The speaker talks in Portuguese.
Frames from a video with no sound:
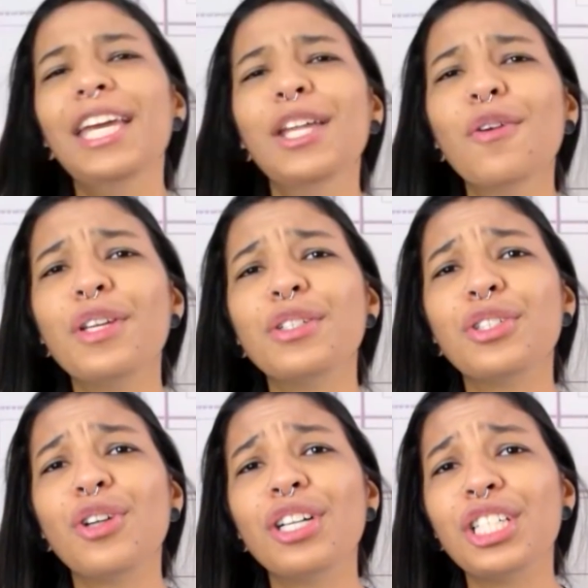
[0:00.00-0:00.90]
E no vídeo
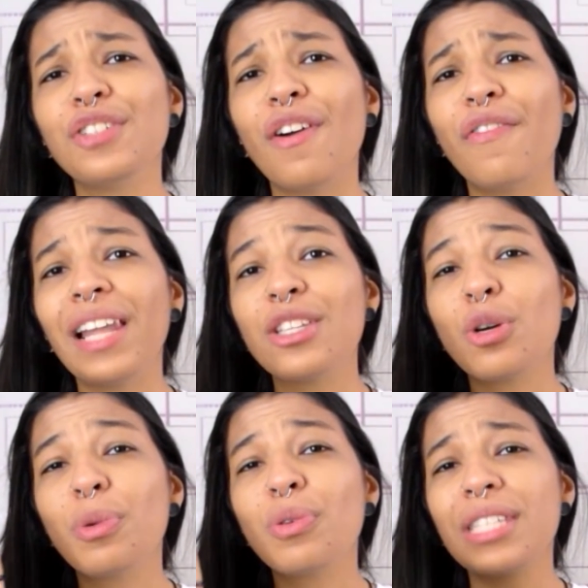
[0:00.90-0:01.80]
de hoje a gente vai falar
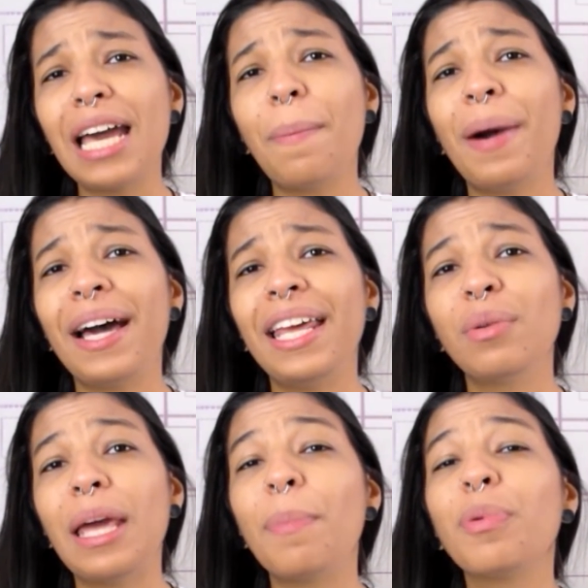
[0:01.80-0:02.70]
sobre usar
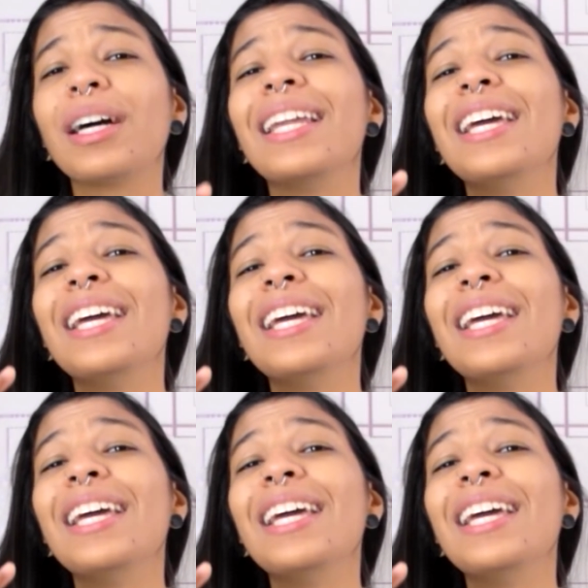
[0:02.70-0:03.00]
aparelho na época da